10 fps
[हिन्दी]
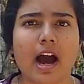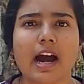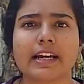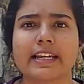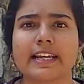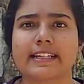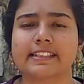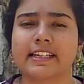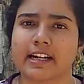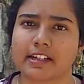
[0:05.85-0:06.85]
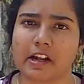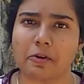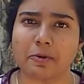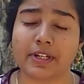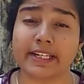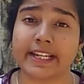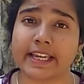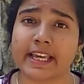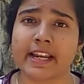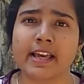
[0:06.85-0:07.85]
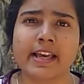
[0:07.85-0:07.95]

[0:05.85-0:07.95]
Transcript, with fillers: आखिरी ऐसी घटना होगी लेकिन